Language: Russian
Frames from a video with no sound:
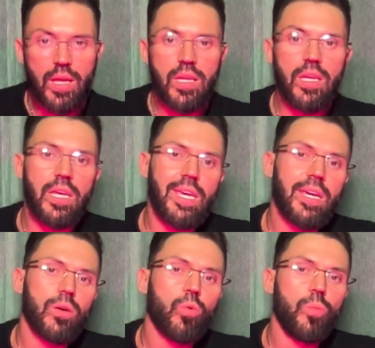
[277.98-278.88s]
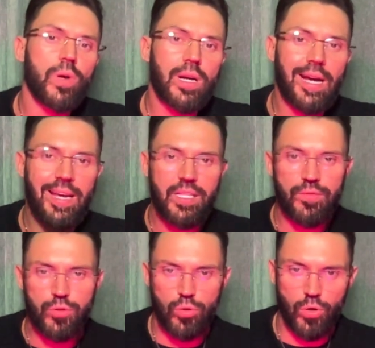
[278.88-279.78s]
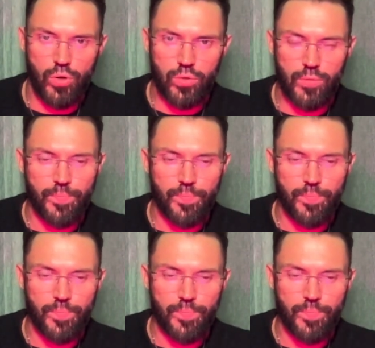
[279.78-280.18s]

и убираете в сторону.